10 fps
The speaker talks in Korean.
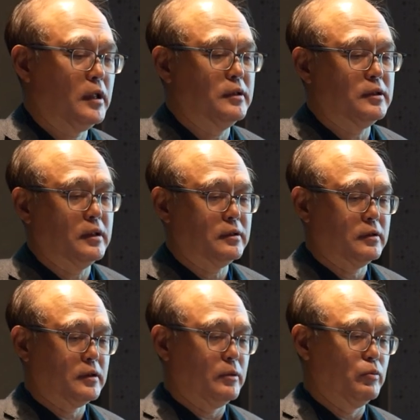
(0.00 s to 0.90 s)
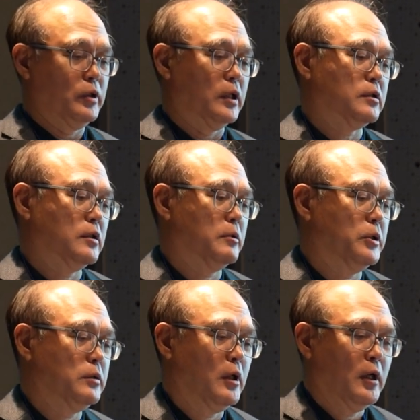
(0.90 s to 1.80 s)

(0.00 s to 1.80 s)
KCSC가 뭐의 약자냐면